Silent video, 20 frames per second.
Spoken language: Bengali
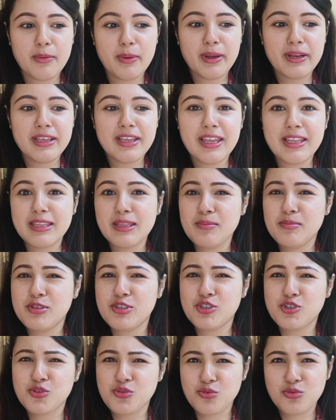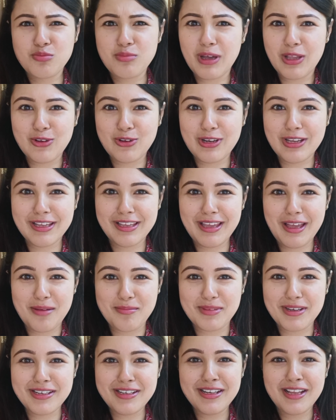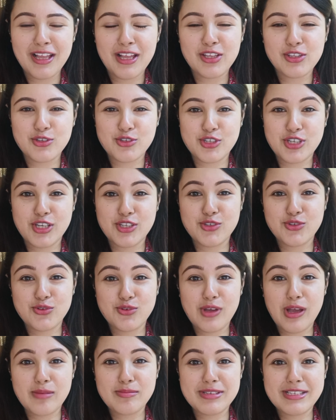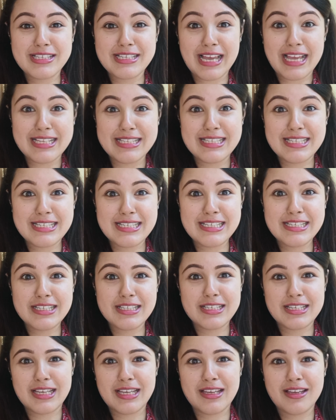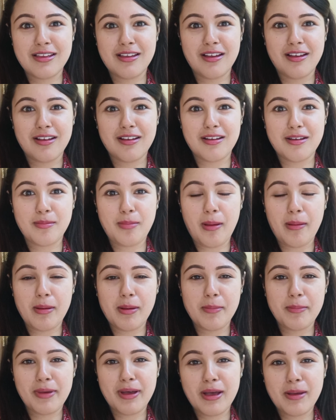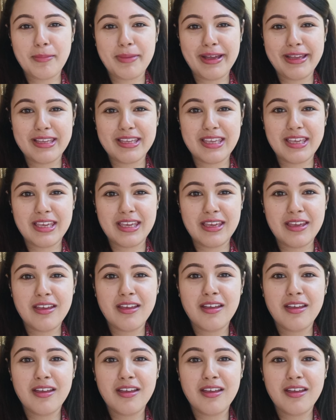বাড়ি খেতে ভীষণ ভালো লাগে আমার তো সেই জন্য আমি চাইছি যে বাবা মা ভাইকে